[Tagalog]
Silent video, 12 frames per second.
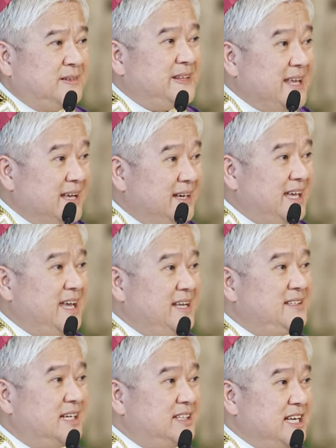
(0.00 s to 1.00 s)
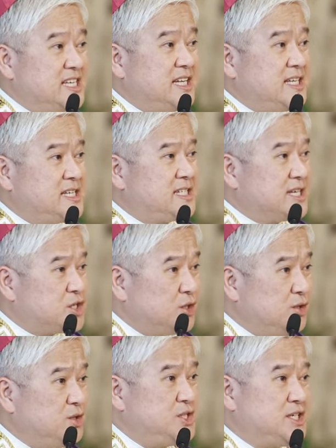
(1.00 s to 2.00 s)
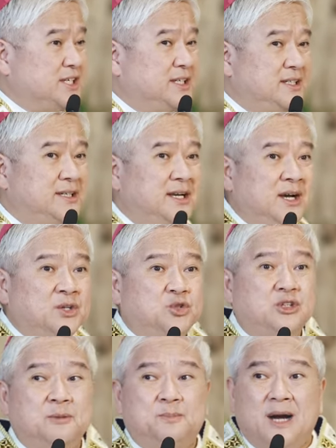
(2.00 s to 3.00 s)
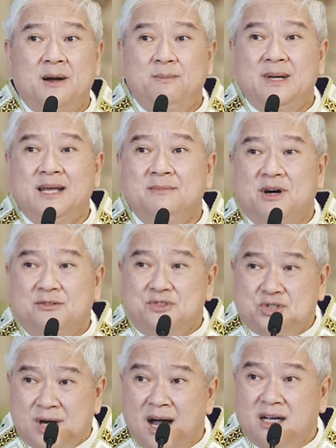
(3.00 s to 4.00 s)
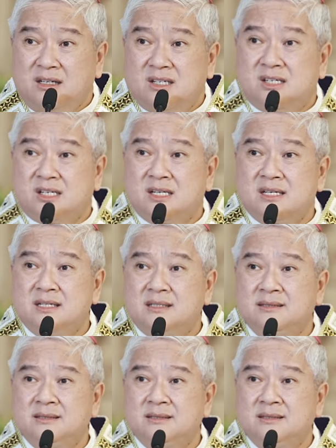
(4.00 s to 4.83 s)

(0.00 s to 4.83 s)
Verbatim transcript: thinking that this is the solution to the problem of drugs.